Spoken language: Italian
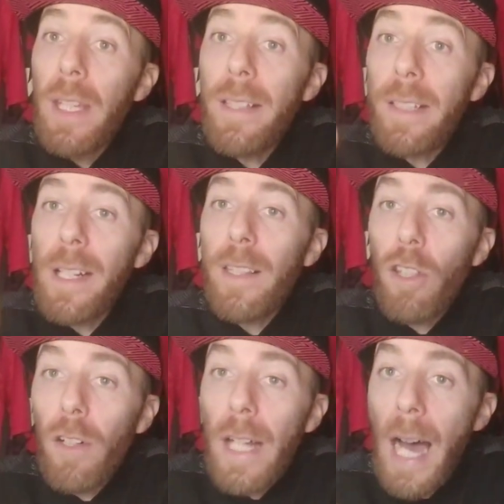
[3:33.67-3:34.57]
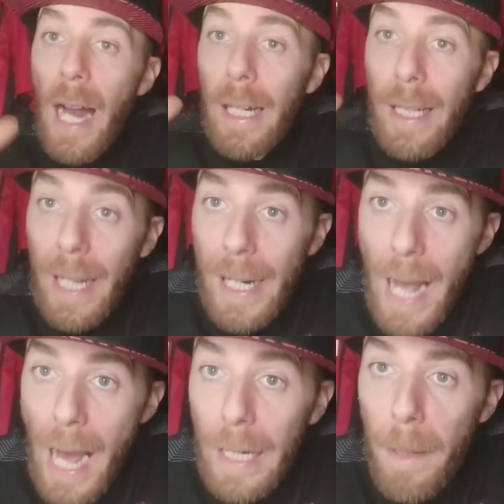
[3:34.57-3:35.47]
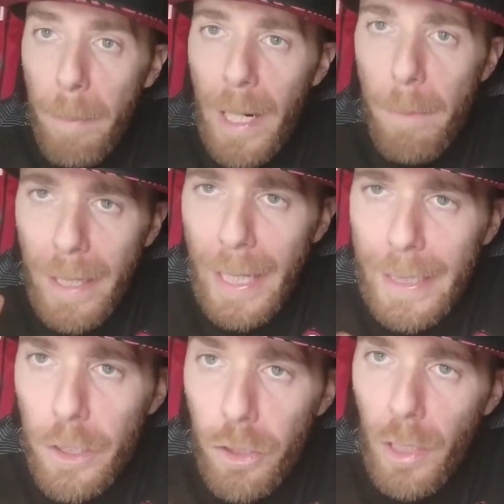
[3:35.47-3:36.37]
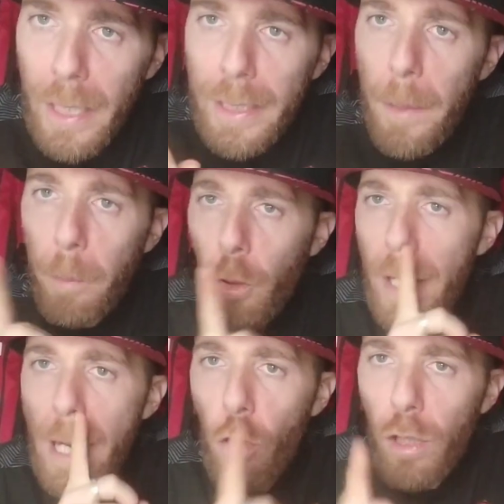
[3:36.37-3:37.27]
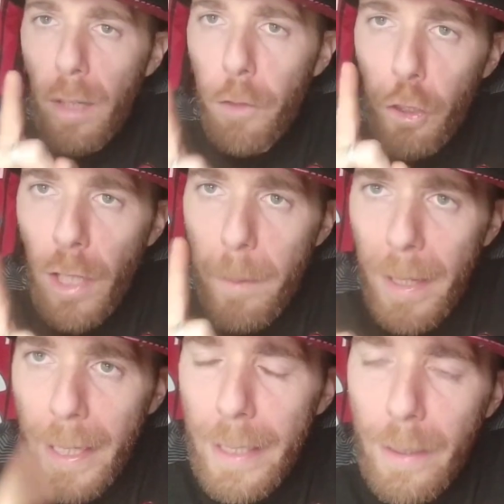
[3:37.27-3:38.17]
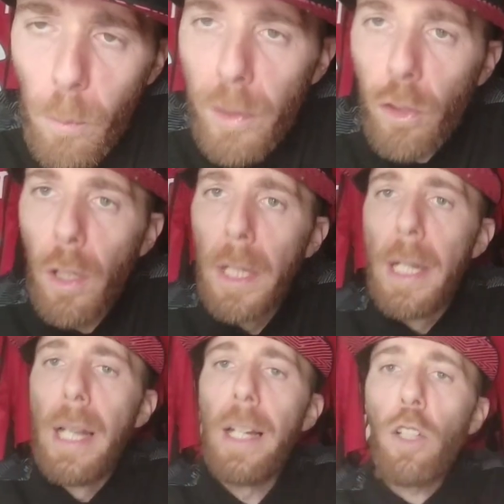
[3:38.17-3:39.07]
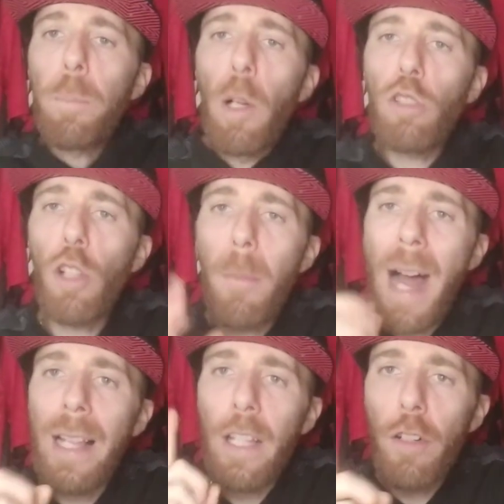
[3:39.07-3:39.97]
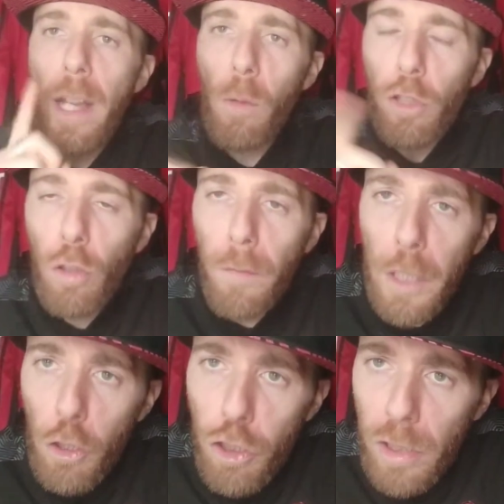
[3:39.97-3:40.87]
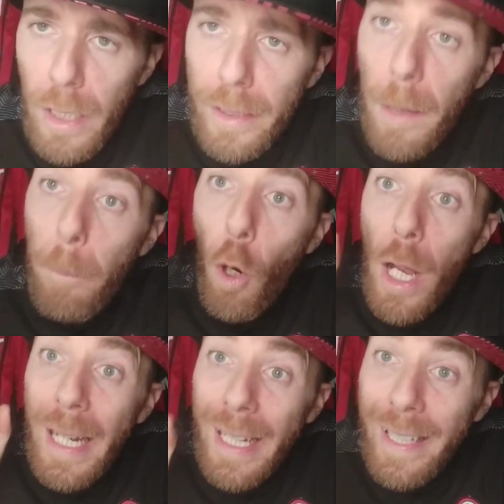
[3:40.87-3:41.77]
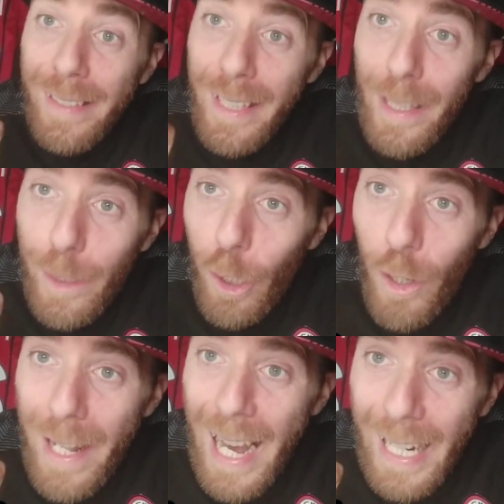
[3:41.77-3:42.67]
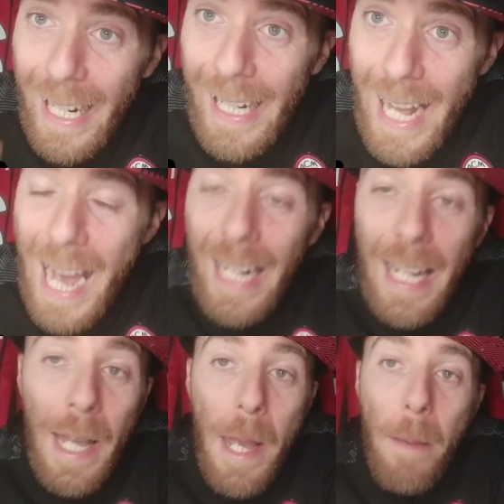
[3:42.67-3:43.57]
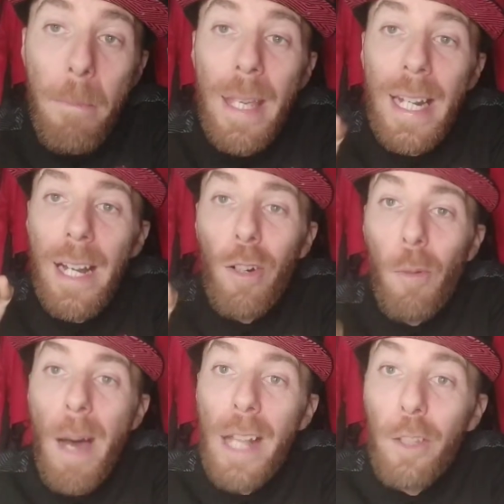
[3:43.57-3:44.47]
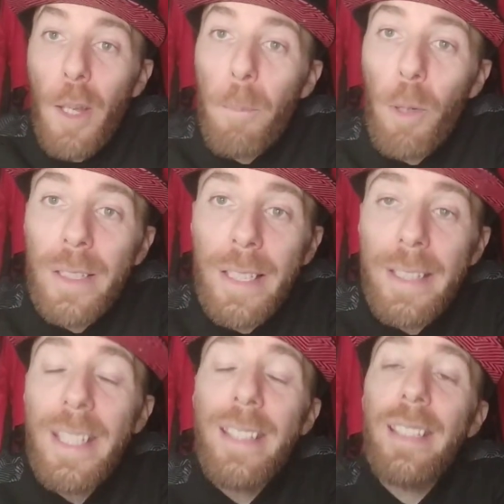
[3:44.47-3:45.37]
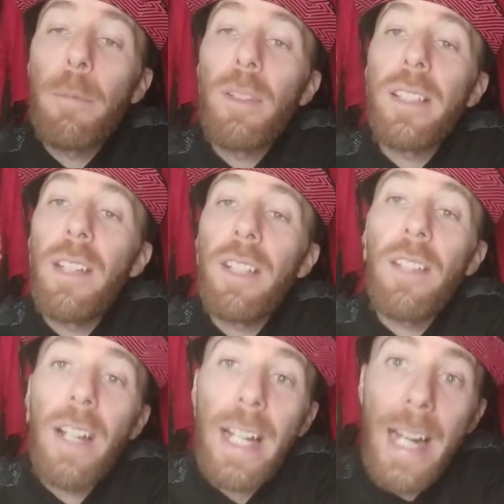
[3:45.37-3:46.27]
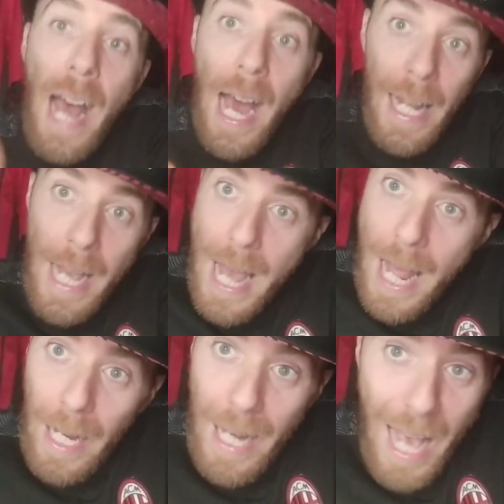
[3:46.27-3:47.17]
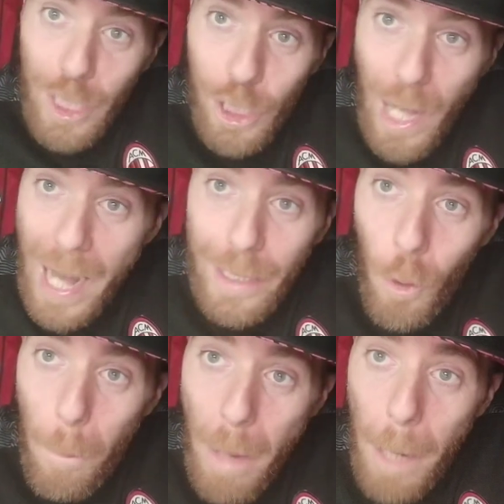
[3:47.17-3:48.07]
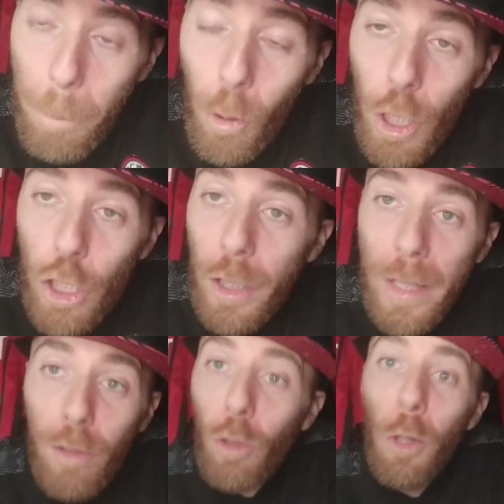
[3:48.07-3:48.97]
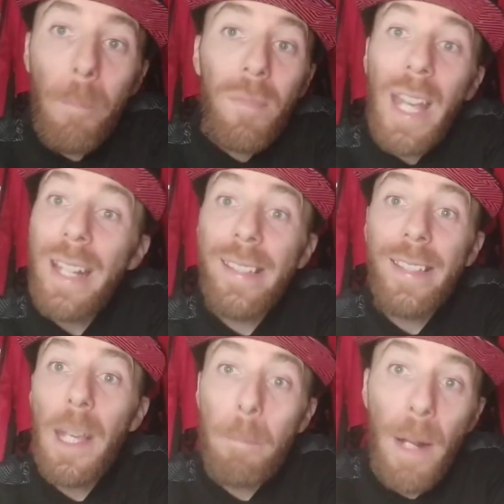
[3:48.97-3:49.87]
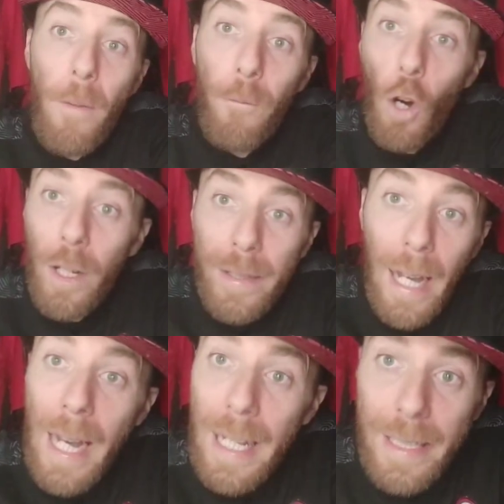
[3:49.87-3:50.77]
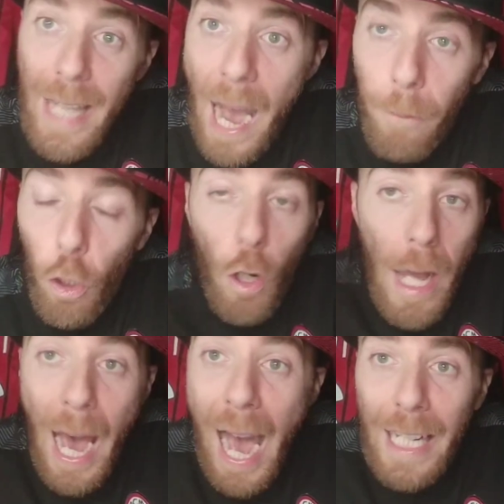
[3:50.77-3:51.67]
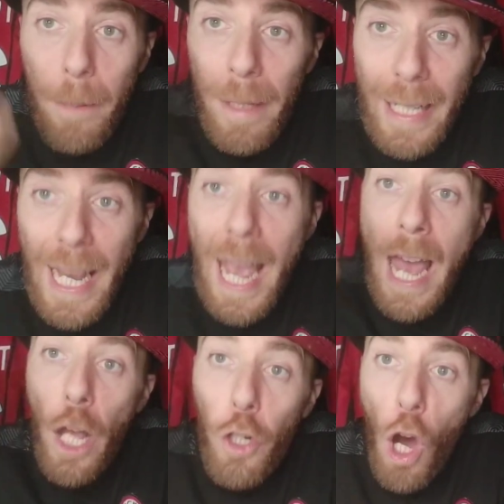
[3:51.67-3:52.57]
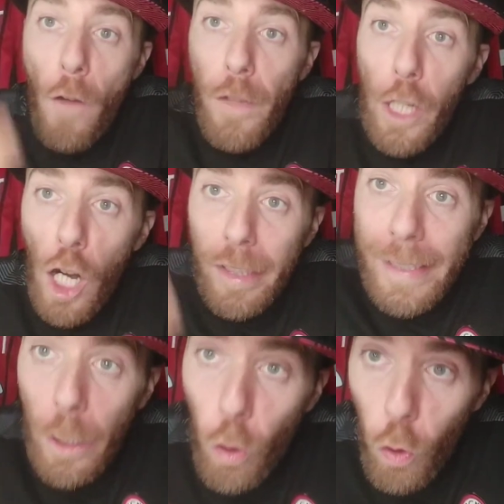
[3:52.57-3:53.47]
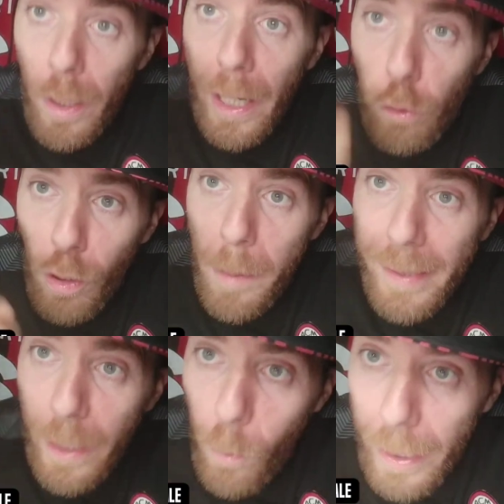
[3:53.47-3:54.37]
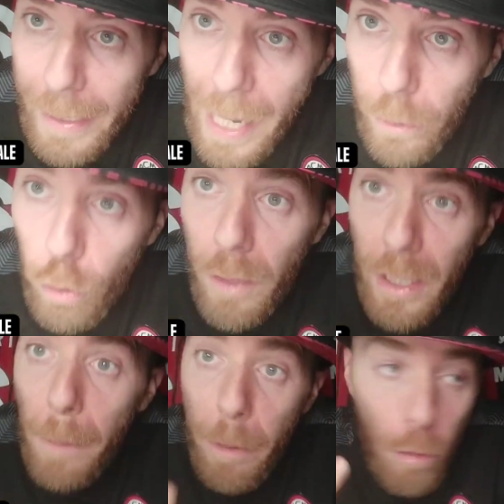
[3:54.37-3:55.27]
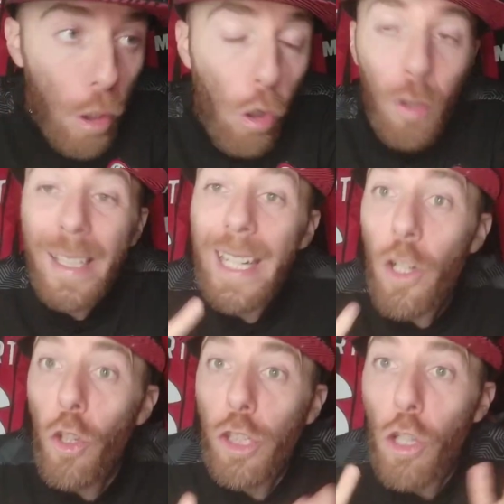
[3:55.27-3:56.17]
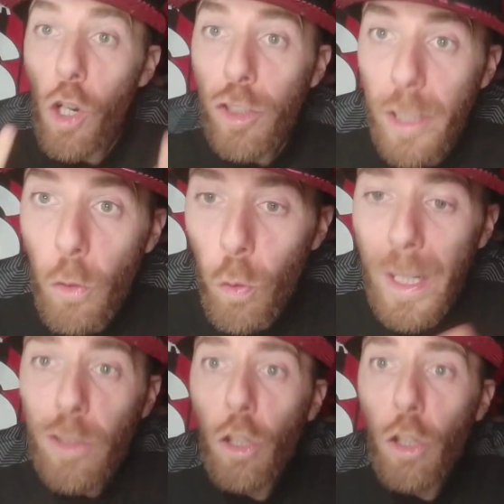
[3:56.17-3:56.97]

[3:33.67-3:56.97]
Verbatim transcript: Iscrizione al canale, per la marchetta ci sarà tempo, non è ancora il video della marchetta questo. Lo sponsor maglie non è questo il video, ci sarà tempo. Iscrizione al canale, mi raccomando è importantissimo, iscrivetevi al canale, lasciate un bel pollicione in su è sempre forza diavolo, anche perché non vi costa nulla. Tu che mi stai guardando, devi capire una cosa, che non ti costa nulla,